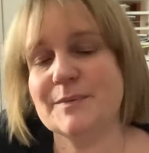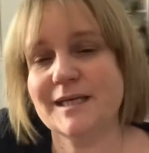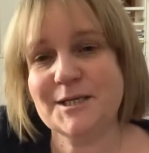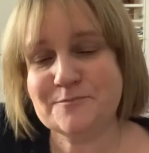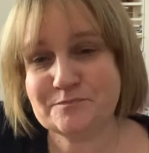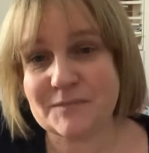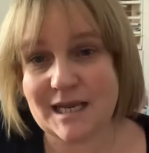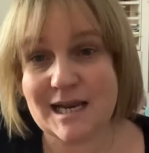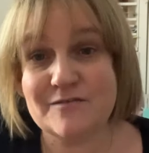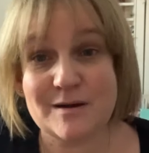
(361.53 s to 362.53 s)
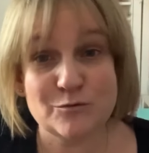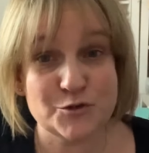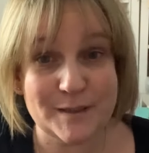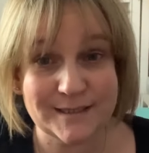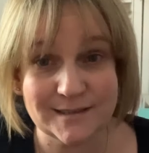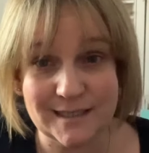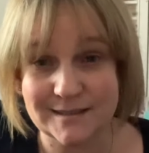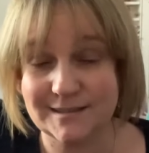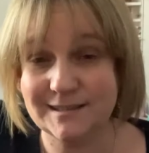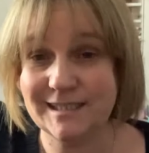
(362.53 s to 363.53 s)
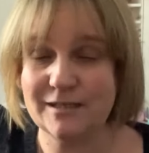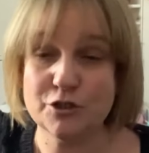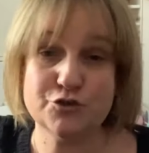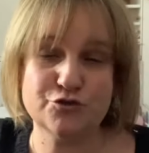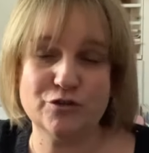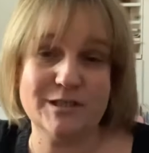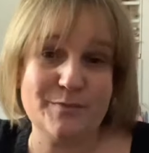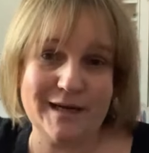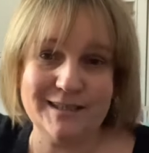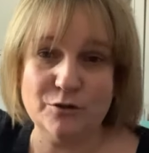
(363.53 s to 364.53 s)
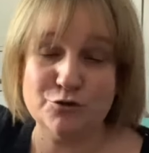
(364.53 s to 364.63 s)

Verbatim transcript: pris la fameuse pâte à tartiner. Alors, je vous en ai parlé dans